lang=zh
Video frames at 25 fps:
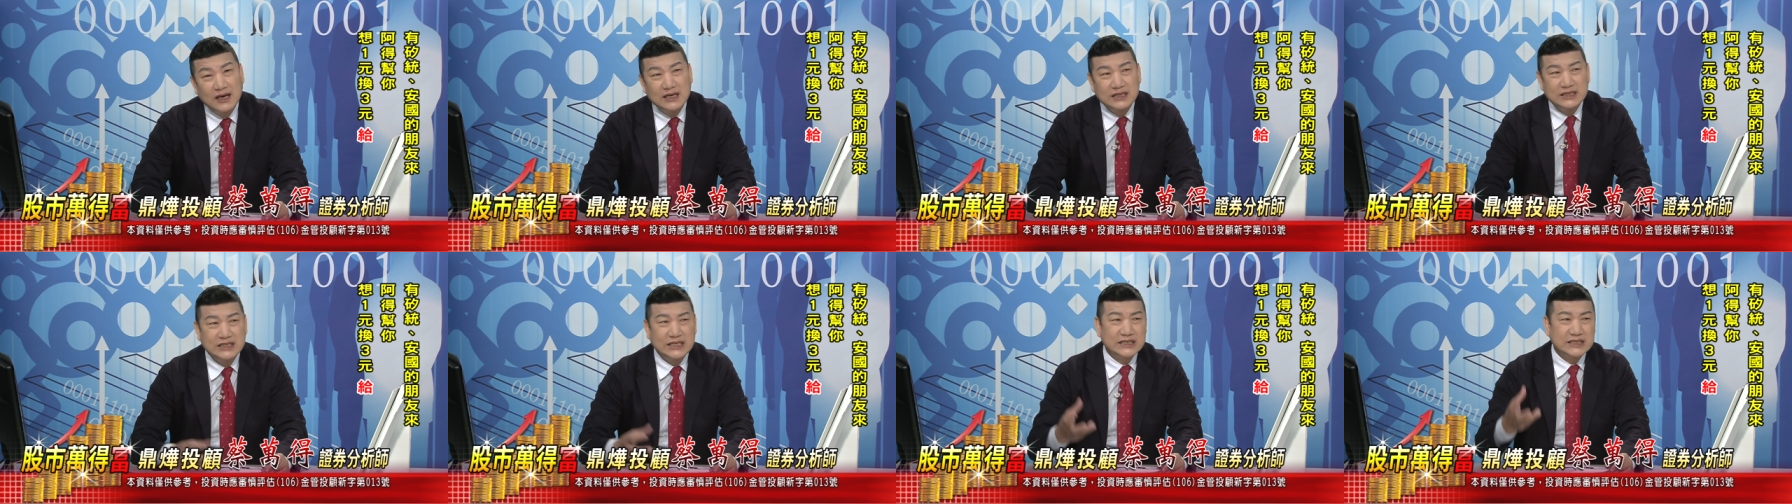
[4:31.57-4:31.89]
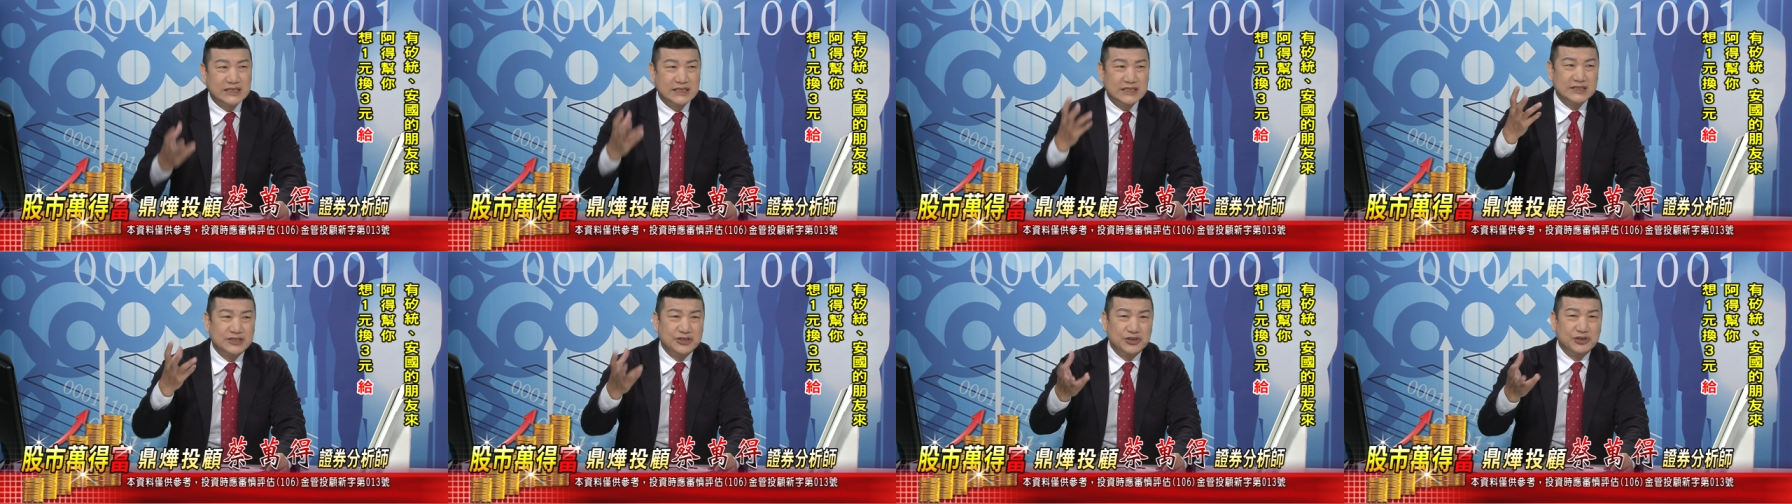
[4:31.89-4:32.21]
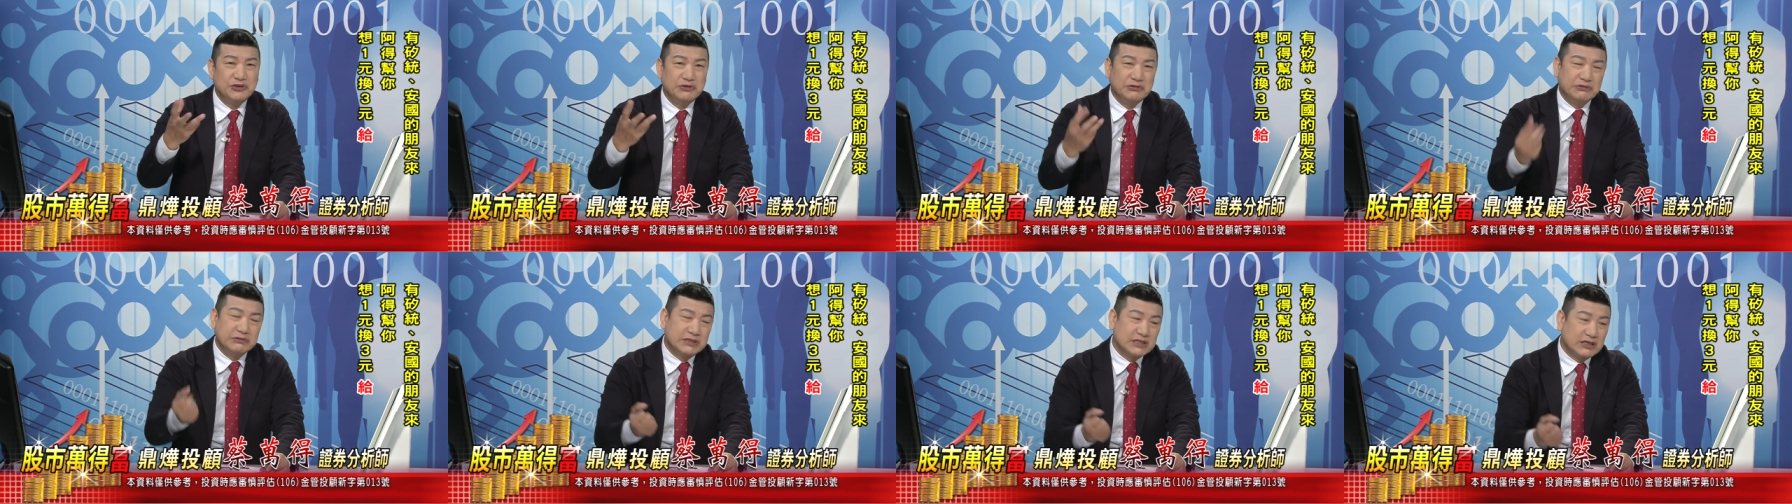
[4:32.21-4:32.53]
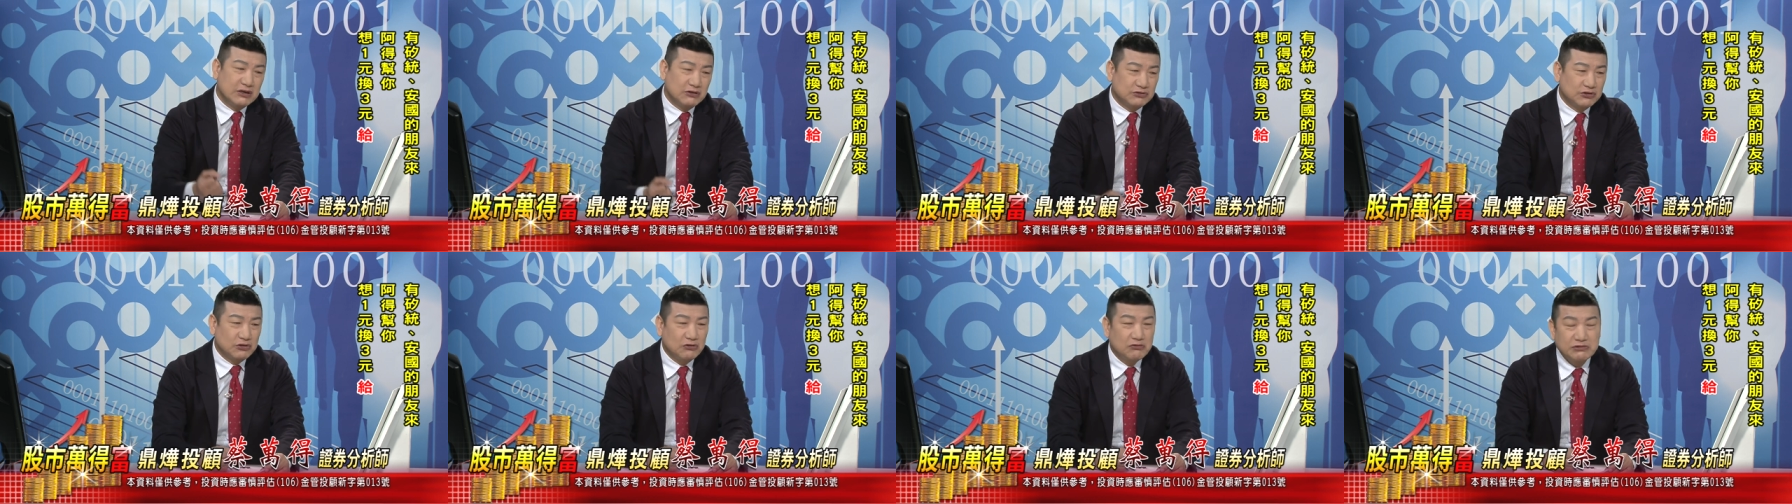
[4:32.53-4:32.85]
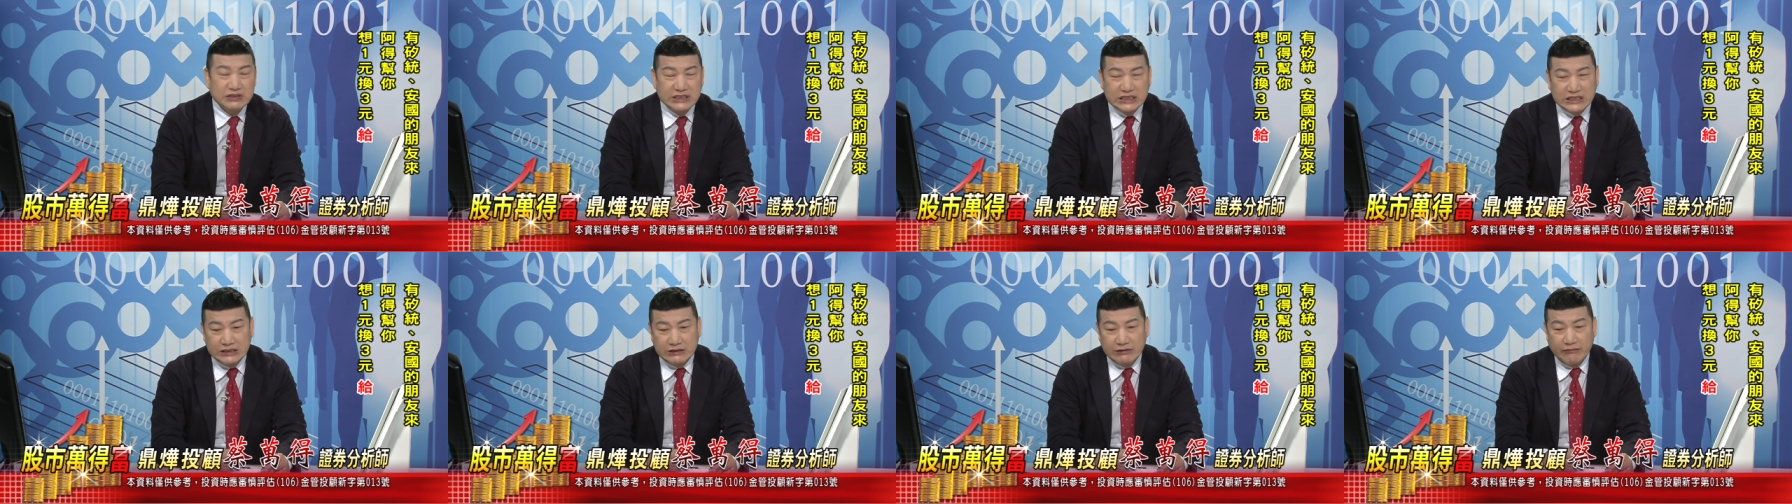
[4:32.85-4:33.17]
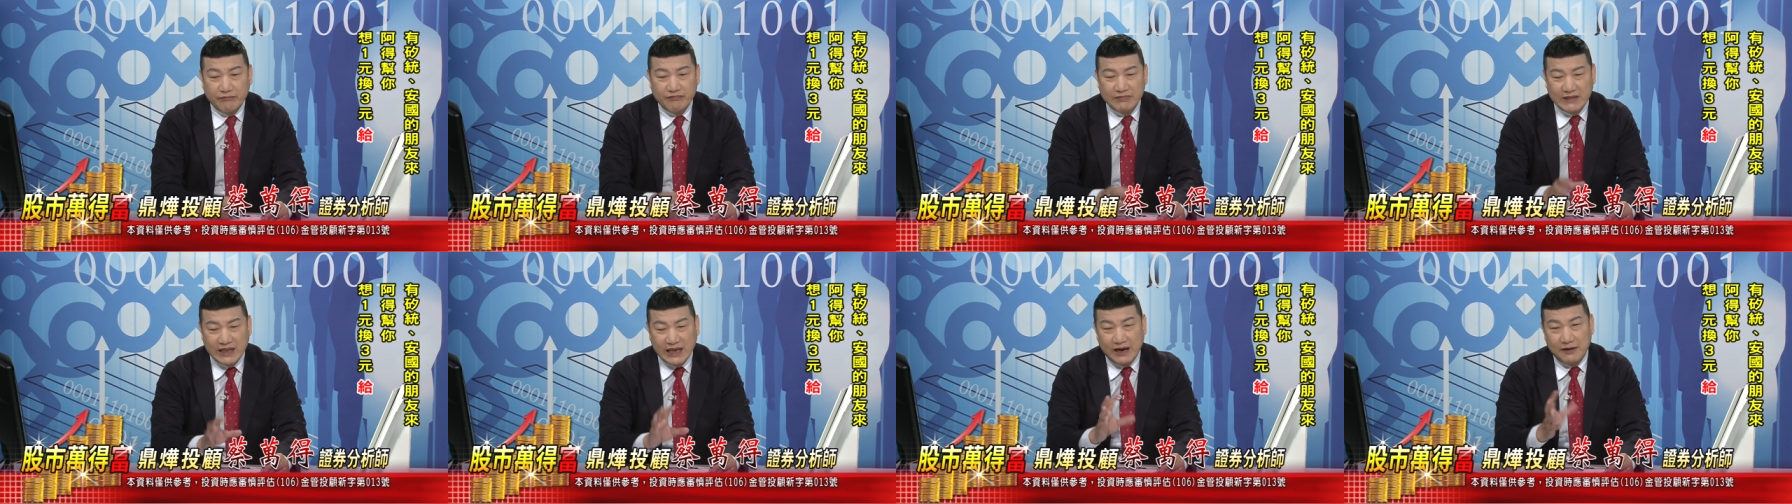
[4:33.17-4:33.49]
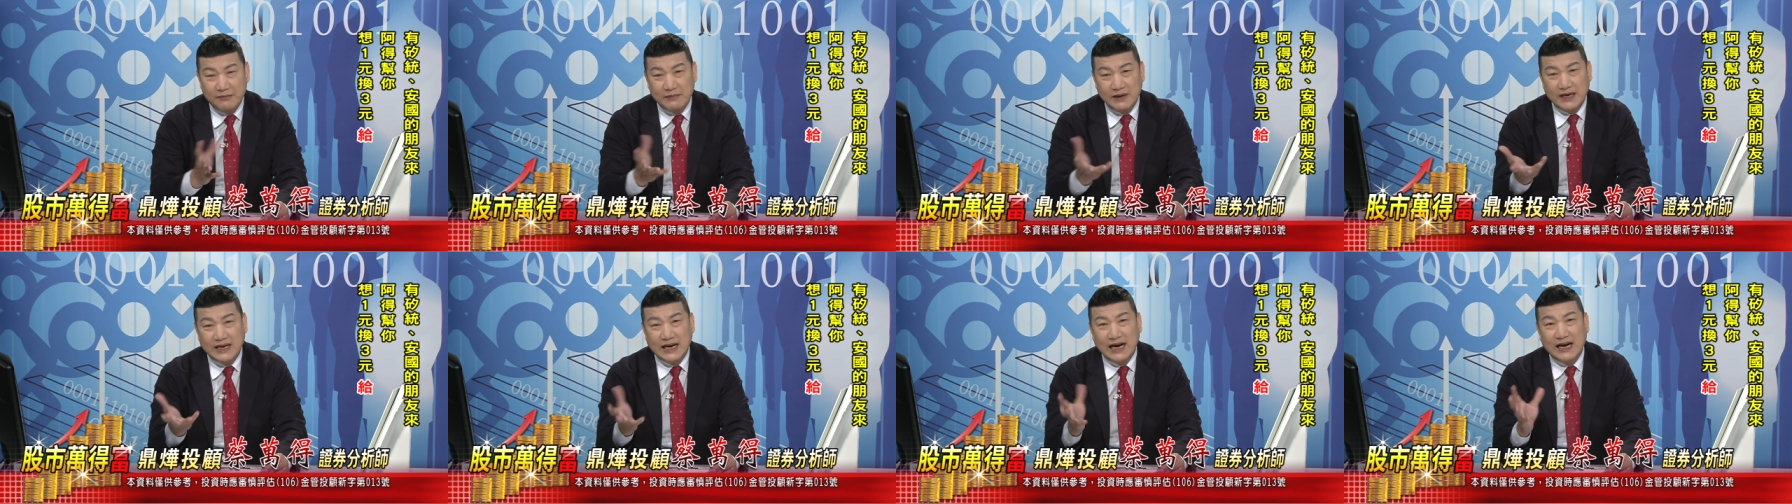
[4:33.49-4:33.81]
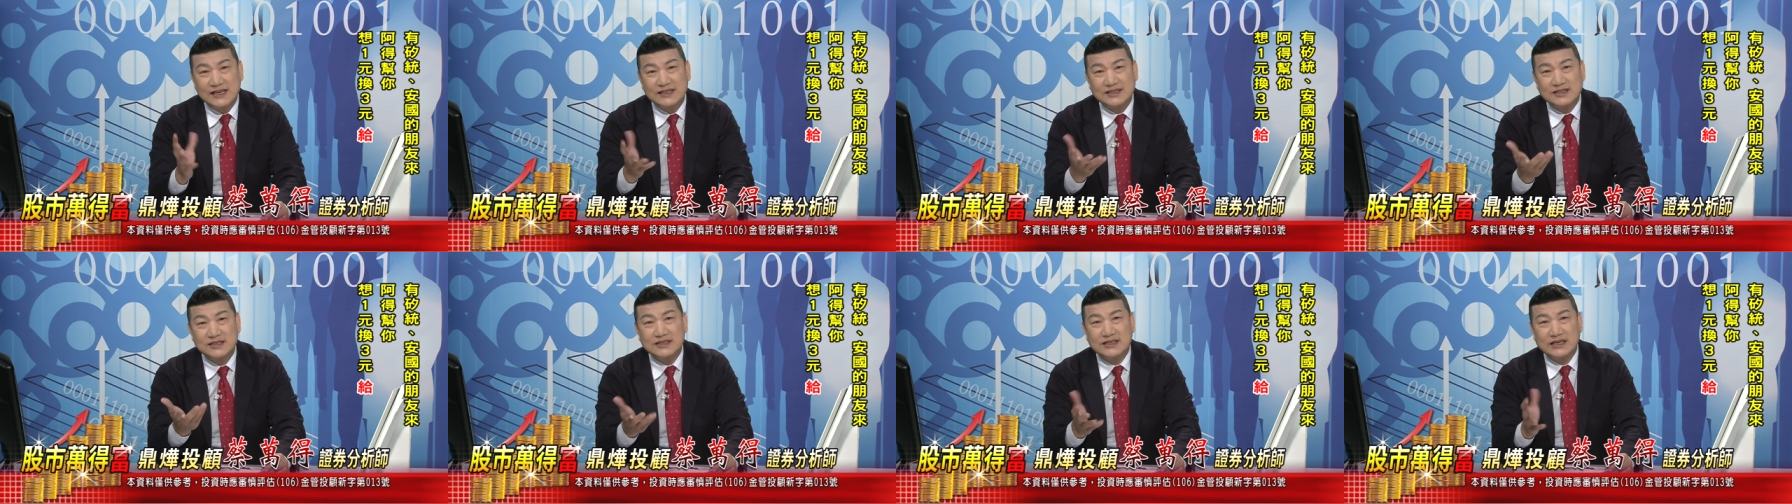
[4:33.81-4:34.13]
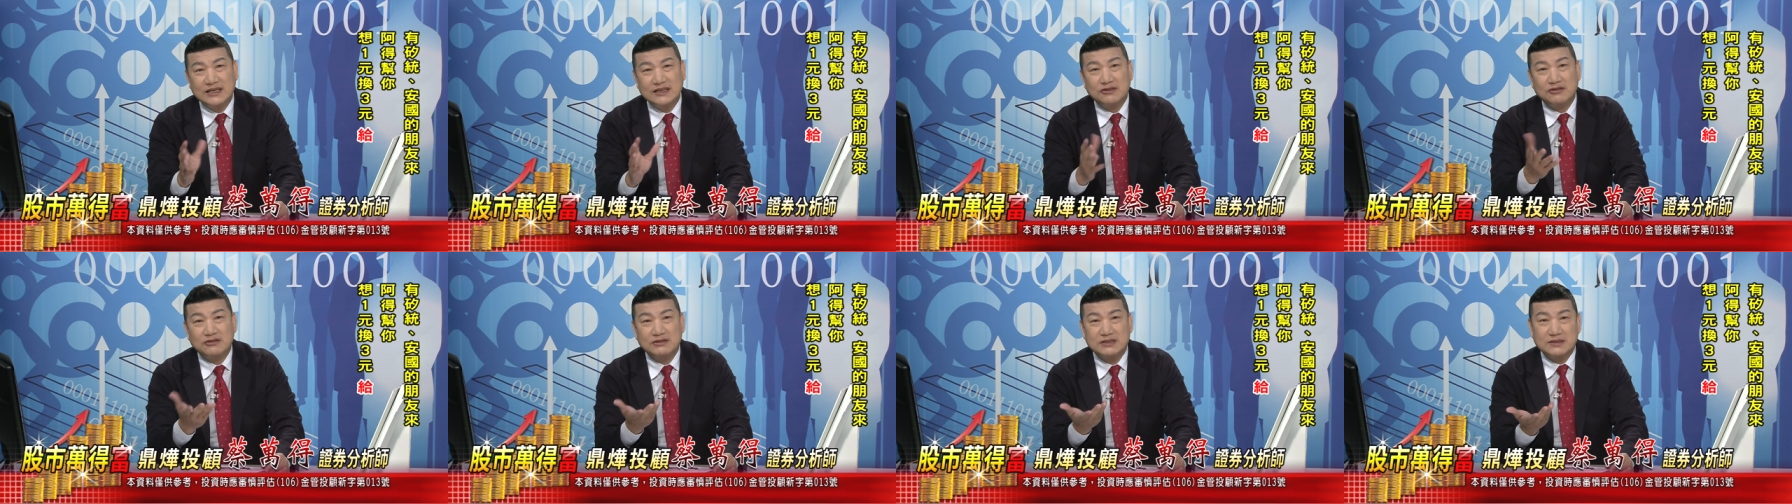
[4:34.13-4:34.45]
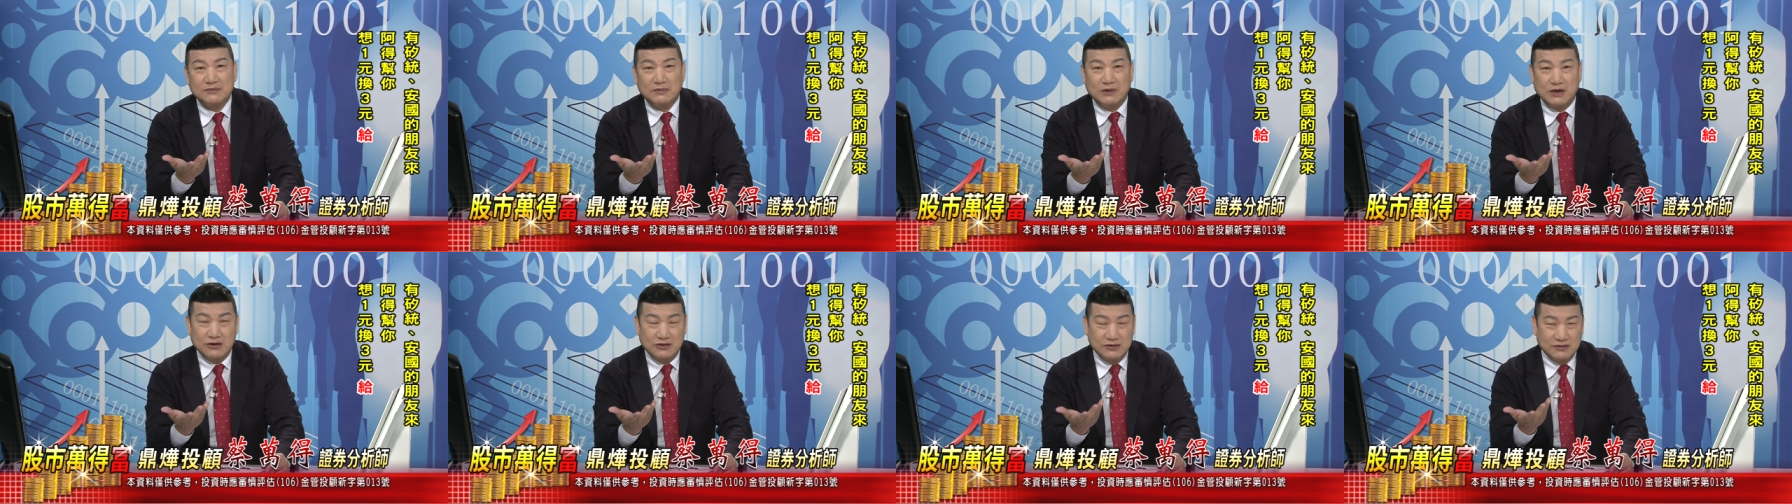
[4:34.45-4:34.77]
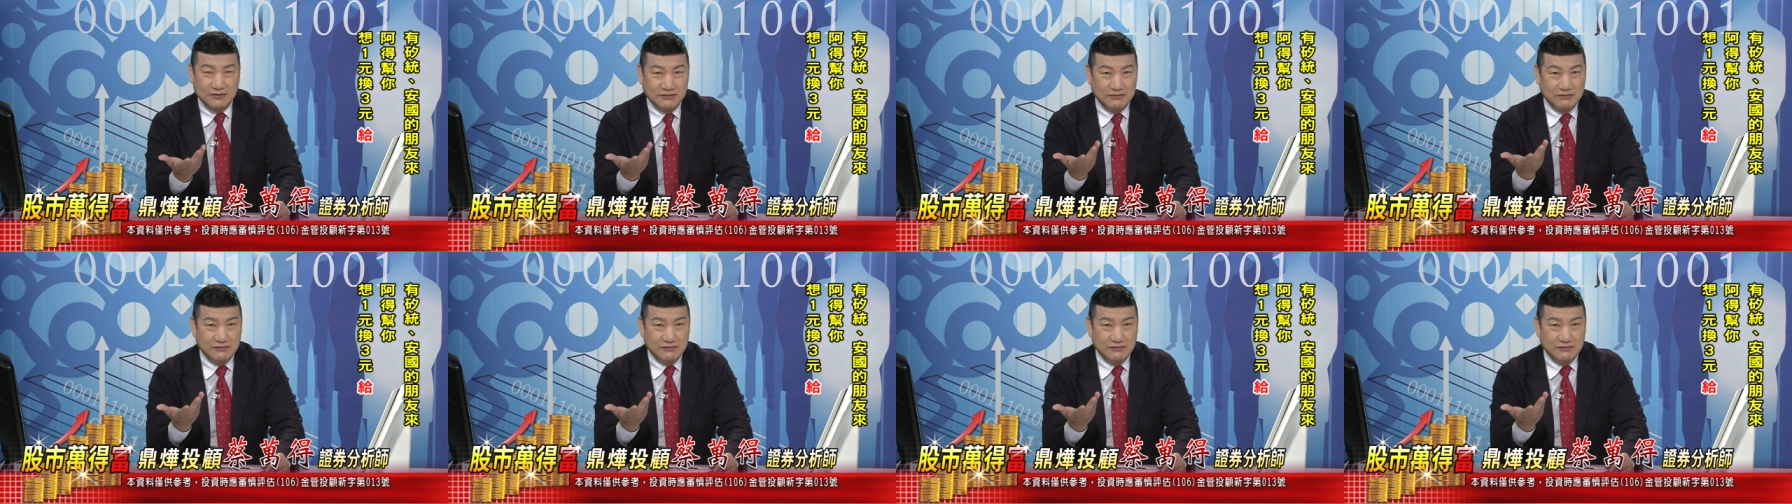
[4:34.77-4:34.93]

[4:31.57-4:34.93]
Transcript: 其实几率这种东西，你还没开之前都什么